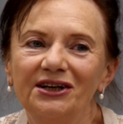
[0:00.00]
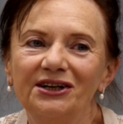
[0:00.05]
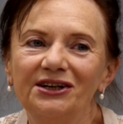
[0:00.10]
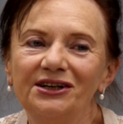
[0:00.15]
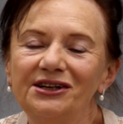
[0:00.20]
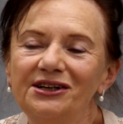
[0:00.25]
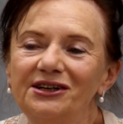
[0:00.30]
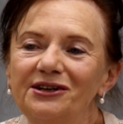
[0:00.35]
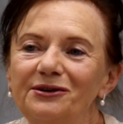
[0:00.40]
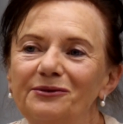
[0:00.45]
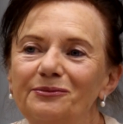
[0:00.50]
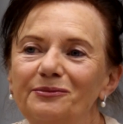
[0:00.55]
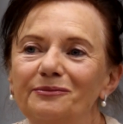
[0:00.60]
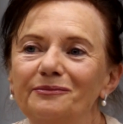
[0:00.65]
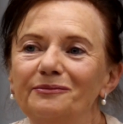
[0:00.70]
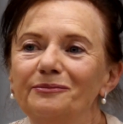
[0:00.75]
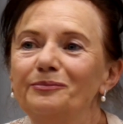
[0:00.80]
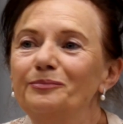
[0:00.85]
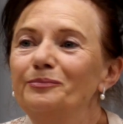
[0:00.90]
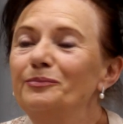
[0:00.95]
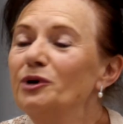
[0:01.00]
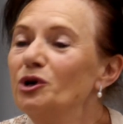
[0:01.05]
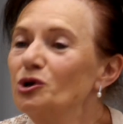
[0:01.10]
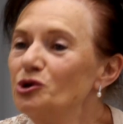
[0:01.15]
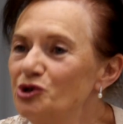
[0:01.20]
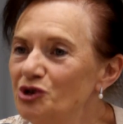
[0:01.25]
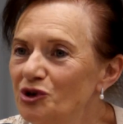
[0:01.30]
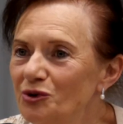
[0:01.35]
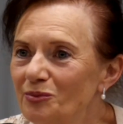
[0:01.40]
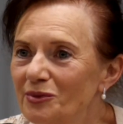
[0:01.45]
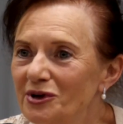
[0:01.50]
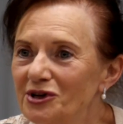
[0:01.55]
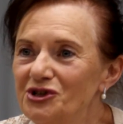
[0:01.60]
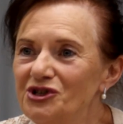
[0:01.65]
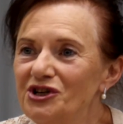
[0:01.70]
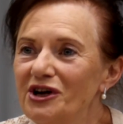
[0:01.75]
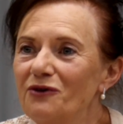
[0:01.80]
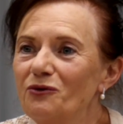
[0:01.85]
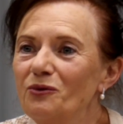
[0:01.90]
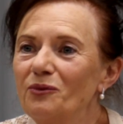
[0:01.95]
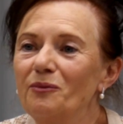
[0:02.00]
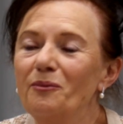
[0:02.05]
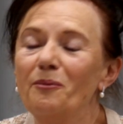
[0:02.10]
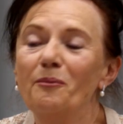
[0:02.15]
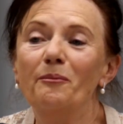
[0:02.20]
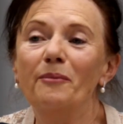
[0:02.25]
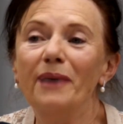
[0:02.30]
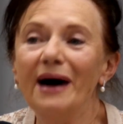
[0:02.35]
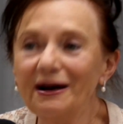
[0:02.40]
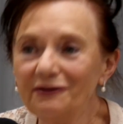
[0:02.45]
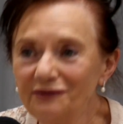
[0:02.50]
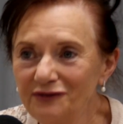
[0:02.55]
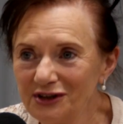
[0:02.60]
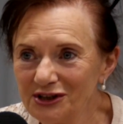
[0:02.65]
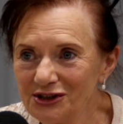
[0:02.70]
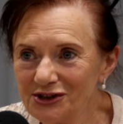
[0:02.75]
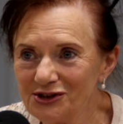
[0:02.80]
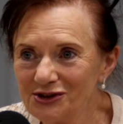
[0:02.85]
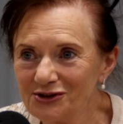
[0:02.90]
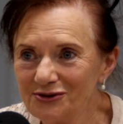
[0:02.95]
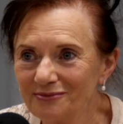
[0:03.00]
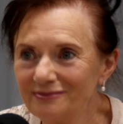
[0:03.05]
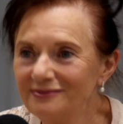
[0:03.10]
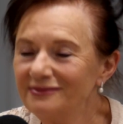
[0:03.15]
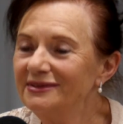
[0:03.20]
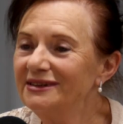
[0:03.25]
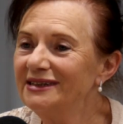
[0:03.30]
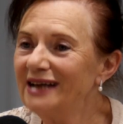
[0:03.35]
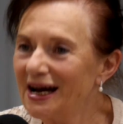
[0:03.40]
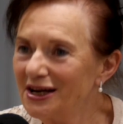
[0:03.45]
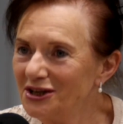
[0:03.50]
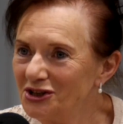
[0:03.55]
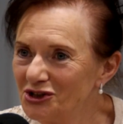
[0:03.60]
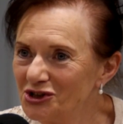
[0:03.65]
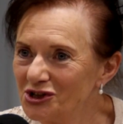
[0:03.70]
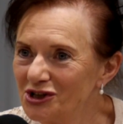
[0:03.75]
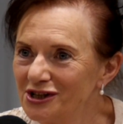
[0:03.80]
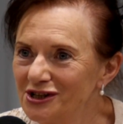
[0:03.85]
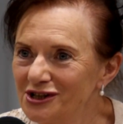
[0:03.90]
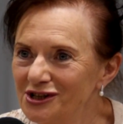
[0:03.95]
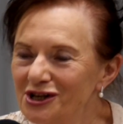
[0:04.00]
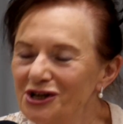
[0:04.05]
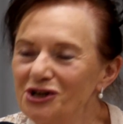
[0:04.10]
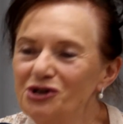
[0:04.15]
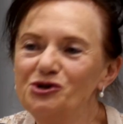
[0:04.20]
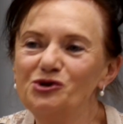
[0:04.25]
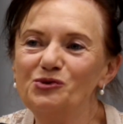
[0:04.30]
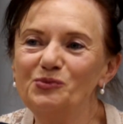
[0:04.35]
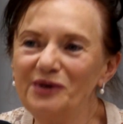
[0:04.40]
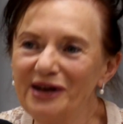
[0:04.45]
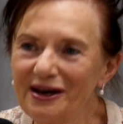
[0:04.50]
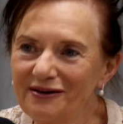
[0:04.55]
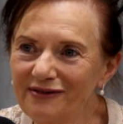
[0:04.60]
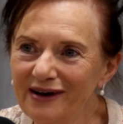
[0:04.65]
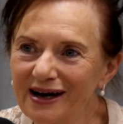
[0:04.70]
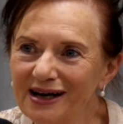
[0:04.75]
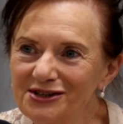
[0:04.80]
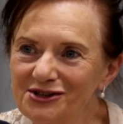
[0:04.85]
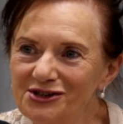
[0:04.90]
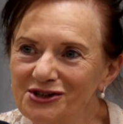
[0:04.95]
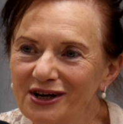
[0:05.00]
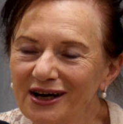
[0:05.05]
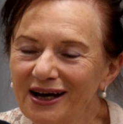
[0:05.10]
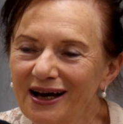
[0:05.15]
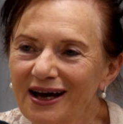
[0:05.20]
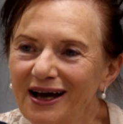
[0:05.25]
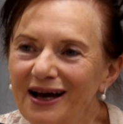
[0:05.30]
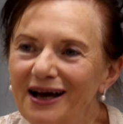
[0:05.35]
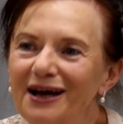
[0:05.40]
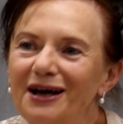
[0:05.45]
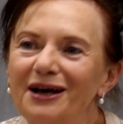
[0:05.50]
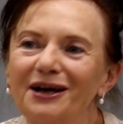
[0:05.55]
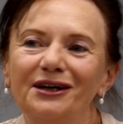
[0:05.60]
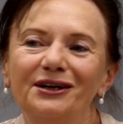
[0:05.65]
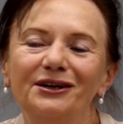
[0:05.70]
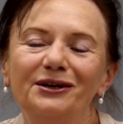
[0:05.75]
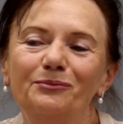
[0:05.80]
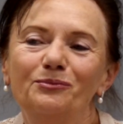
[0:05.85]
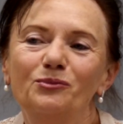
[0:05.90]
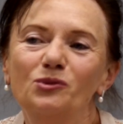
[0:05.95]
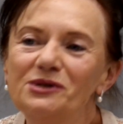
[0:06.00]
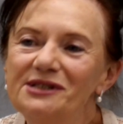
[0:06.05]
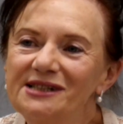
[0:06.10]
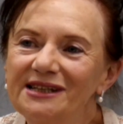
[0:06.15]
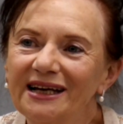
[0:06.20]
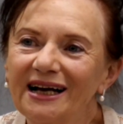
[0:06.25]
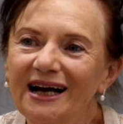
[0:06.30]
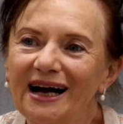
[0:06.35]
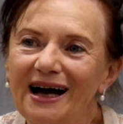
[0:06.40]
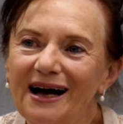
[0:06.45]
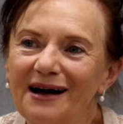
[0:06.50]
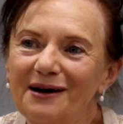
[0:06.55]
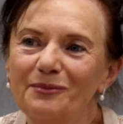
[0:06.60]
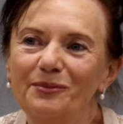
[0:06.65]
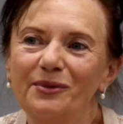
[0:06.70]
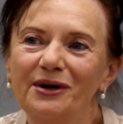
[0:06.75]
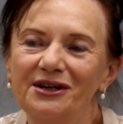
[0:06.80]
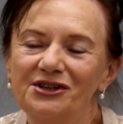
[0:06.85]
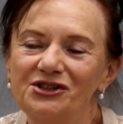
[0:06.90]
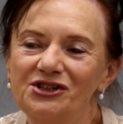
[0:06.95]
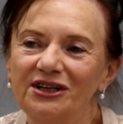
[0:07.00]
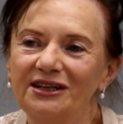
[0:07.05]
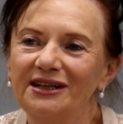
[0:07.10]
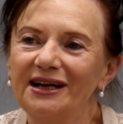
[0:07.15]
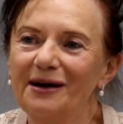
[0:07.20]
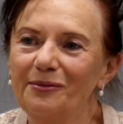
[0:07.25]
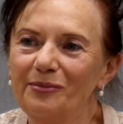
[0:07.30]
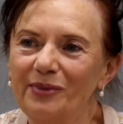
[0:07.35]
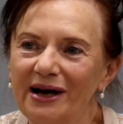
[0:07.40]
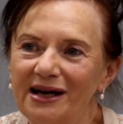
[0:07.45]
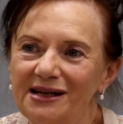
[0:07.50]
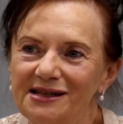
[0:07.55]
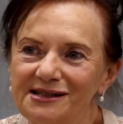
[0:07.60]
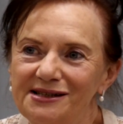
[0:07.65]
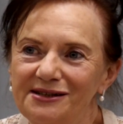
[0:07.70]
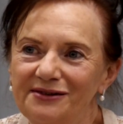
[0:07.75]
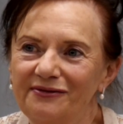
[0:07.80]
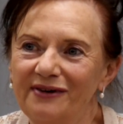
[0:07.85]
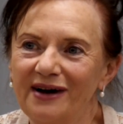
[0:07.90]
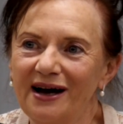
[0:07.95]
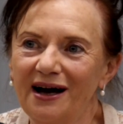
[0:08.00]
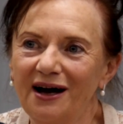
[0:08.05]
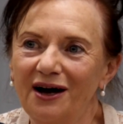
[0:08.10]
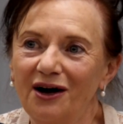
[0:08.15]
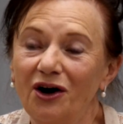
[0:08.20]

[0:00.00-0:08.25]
i prosimy się bawić, tańczyć, śpiewać. Muzyka będzie dla Państwa